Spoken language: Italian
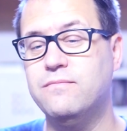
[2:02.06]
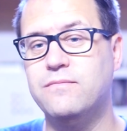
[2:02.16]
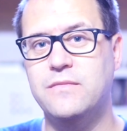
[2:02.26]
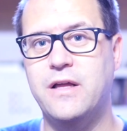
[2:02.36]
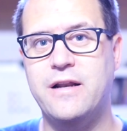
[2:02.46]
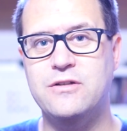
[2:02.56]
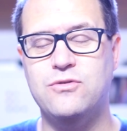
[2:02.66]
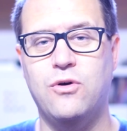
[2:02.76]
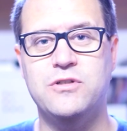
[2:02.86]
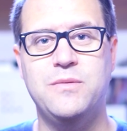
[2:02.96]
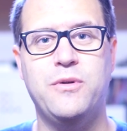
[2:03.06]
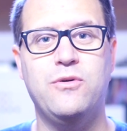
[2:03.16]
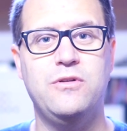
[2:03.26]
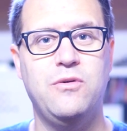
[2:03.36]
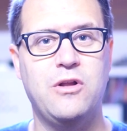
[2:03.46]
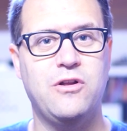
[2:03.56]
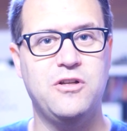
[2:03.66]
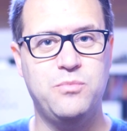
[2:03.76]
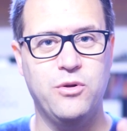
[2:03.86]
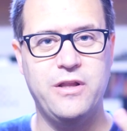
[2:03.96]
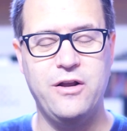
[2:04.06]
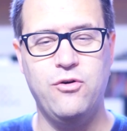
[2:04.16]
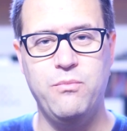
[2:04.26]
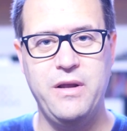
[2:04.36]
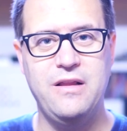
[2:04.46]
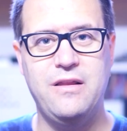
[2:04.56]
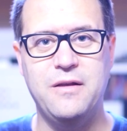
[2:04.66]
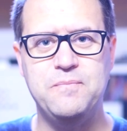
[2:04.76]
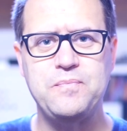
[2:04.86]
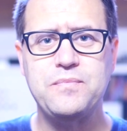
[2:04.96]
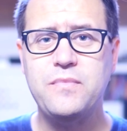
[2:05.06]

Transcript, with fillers: mh, del resto ho sempre continuato a rispondere ai commenti